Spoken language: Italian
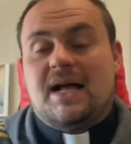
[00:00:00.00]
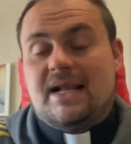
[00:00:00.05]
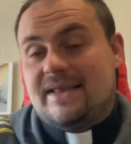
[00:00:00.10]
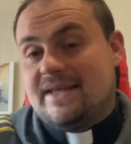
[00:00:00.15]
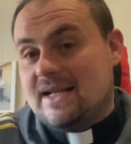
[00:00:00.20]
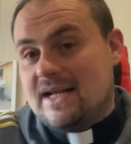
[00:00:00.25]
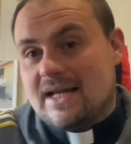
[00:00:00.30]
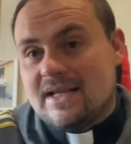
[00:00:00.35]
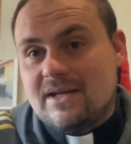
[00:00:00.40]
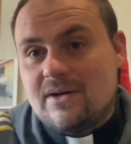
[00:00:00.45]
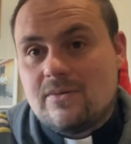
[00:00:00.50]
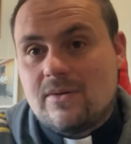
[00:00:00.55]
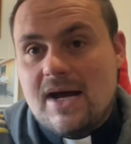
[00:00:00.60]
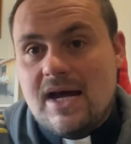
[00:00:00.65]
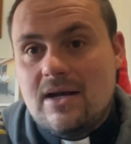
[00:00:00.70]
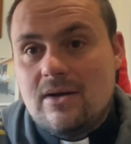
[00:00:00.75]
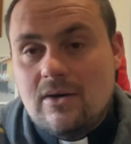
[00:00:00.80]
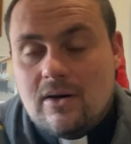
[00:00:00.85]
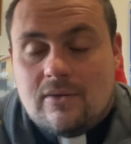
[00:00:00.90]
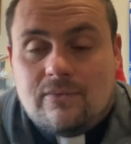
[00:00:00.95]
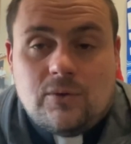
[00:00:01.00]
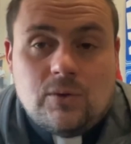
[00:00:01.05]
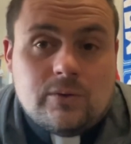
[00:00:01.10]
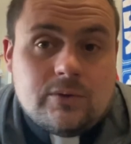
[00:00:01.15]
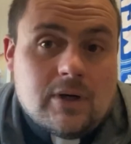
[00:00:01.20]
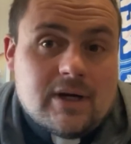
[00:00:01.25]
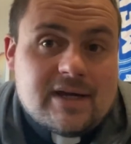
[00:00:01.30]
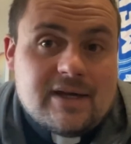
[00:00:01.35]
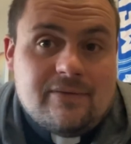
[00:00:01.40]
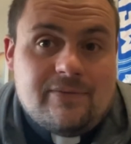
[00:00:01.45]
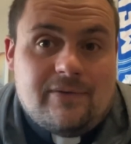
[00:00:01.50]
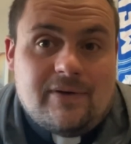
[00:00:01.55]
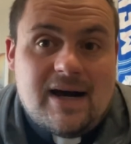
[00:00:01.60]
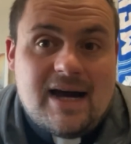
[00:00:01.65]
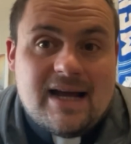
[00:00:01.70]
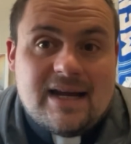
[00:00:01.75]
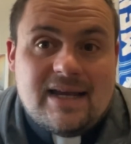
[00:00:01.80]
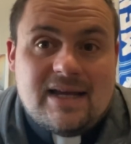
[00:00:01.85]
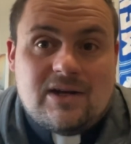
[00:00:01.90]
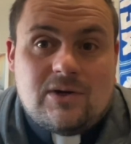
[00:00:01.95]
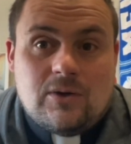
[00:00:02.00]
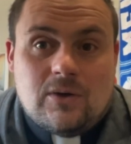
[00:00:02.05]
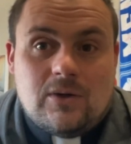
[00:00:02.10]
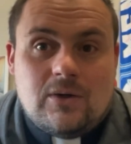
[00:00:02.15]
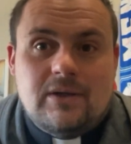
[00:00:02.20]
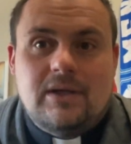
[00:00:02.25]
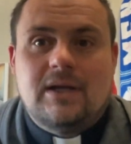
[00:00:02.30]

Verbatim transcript: al di là di quello ho avuto a che fare con